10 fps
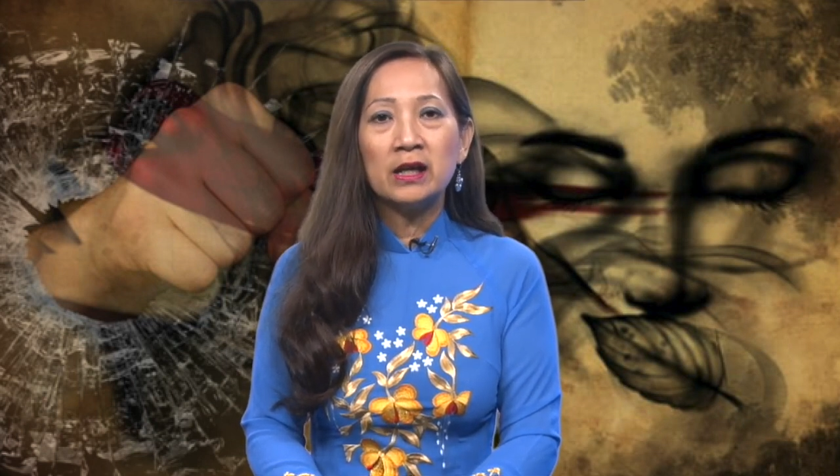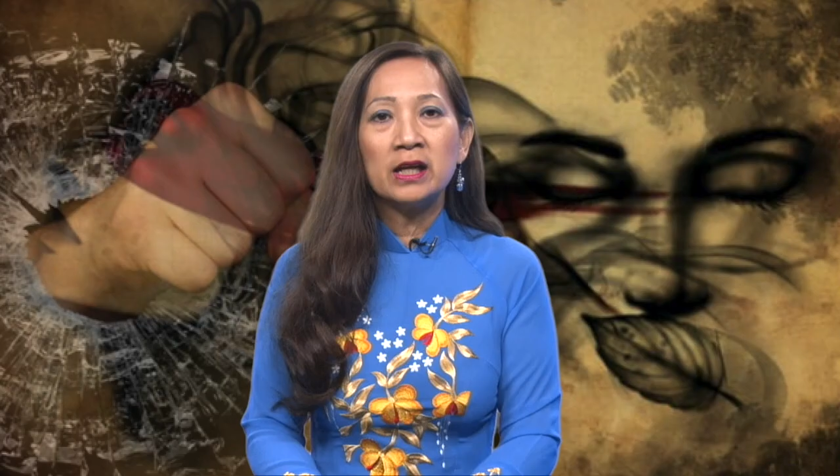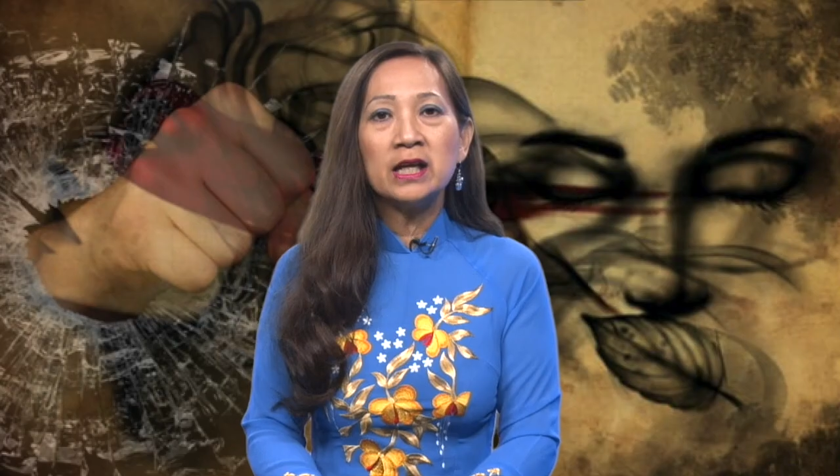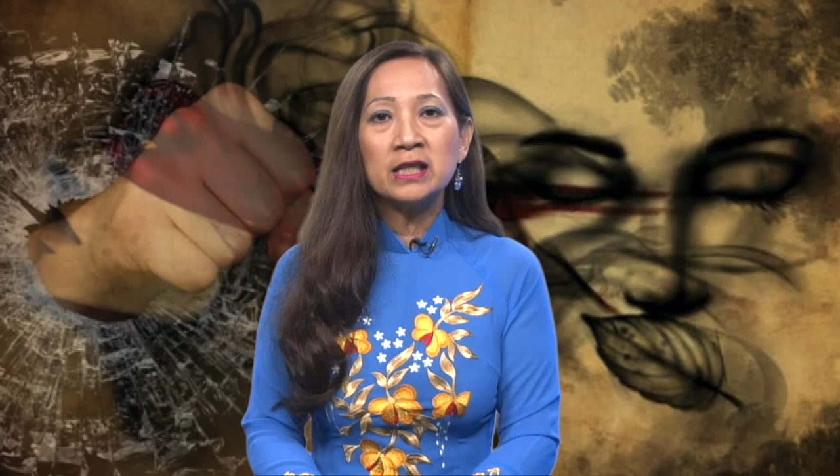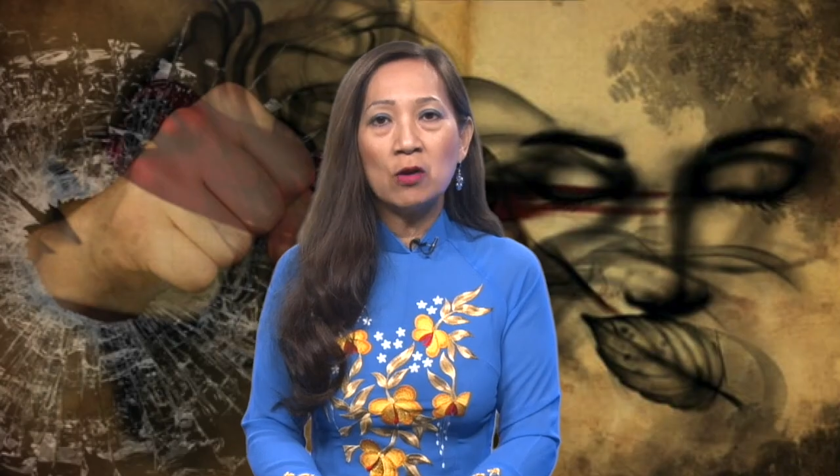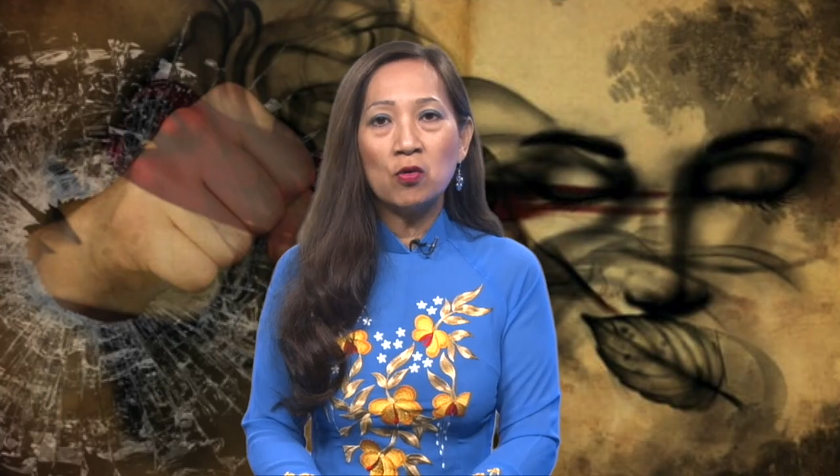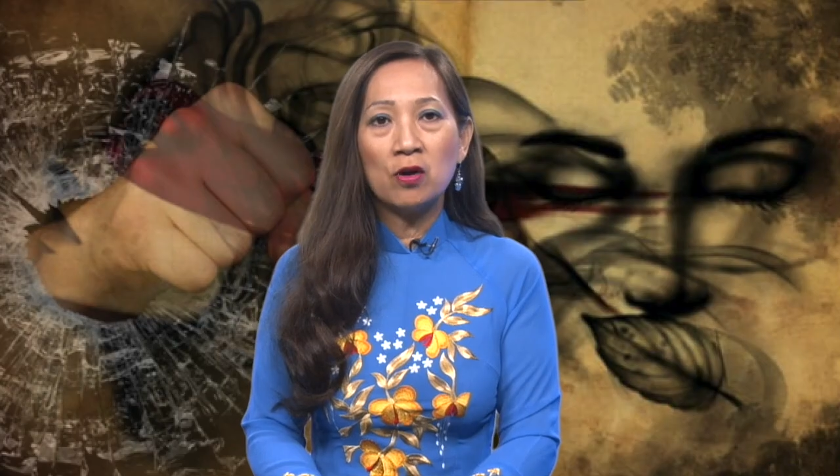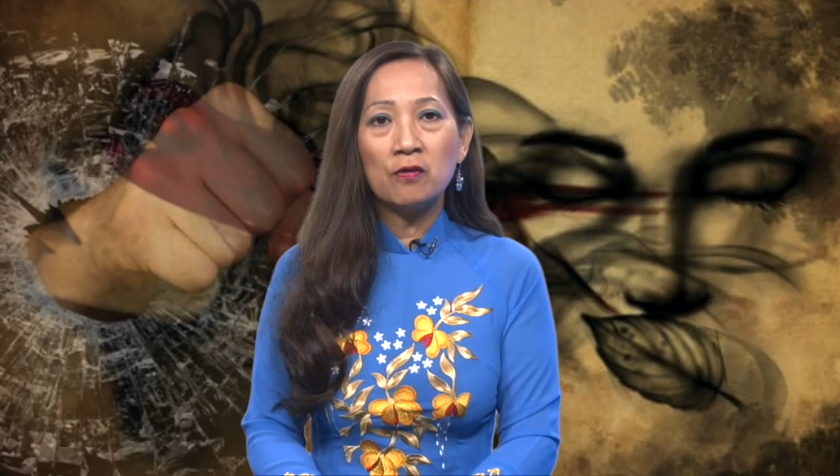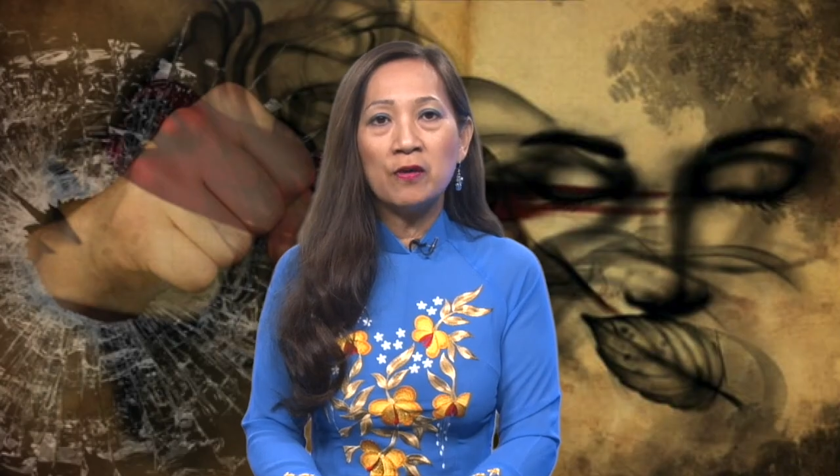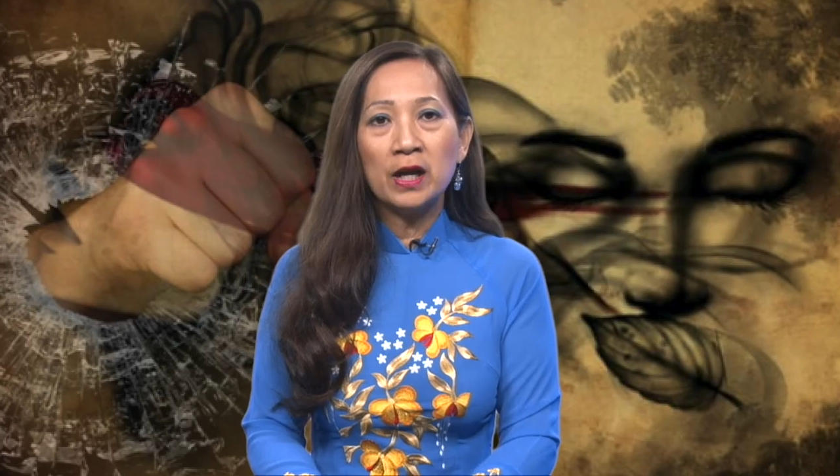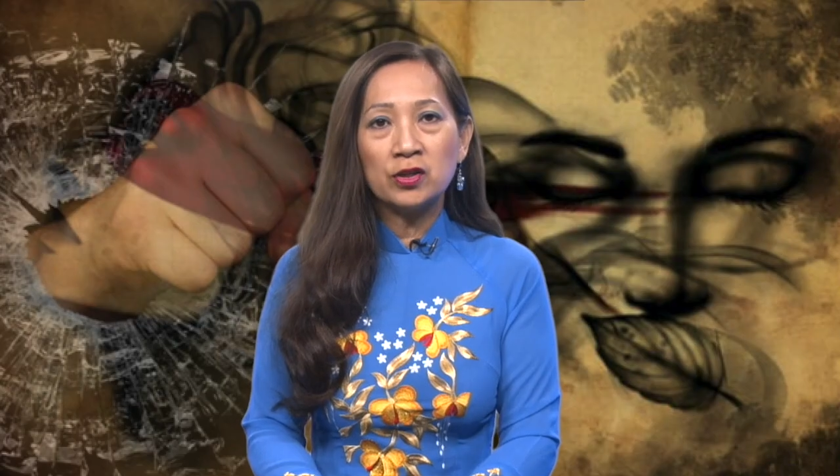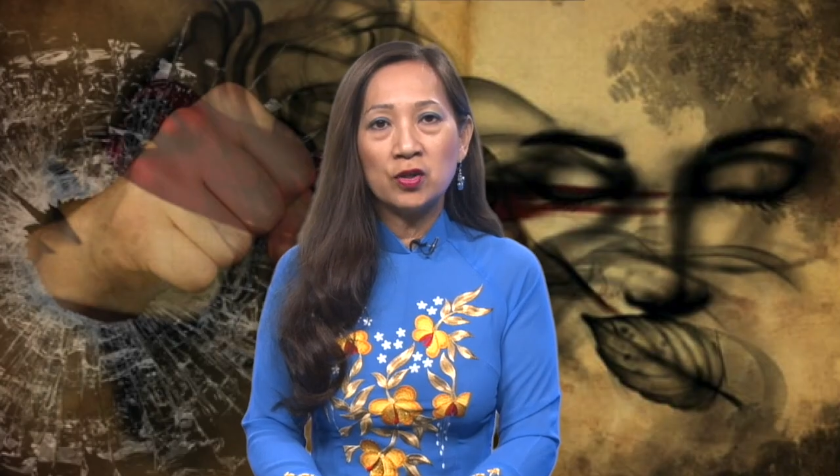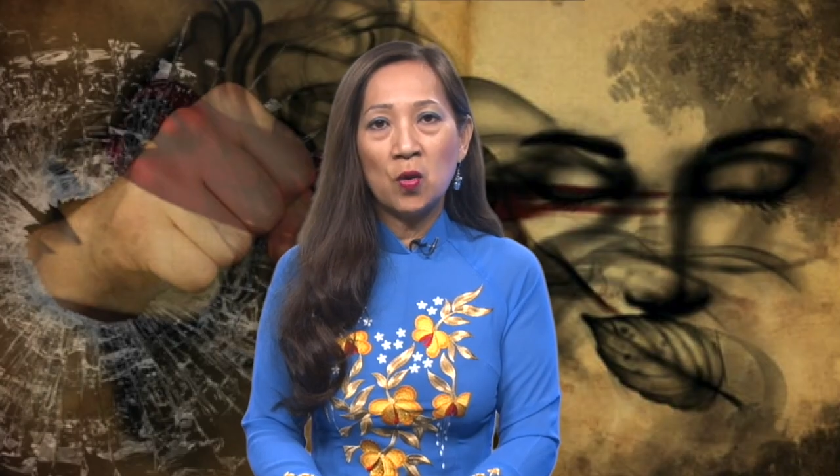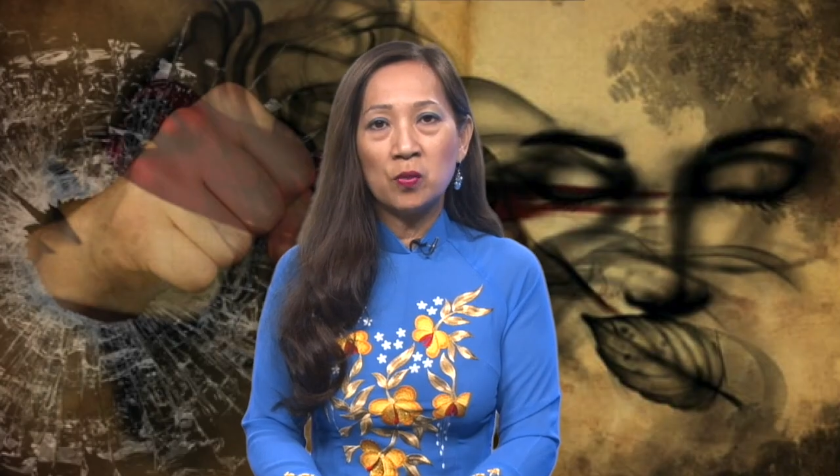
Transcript: Khi thảo luận về tuyên ngôn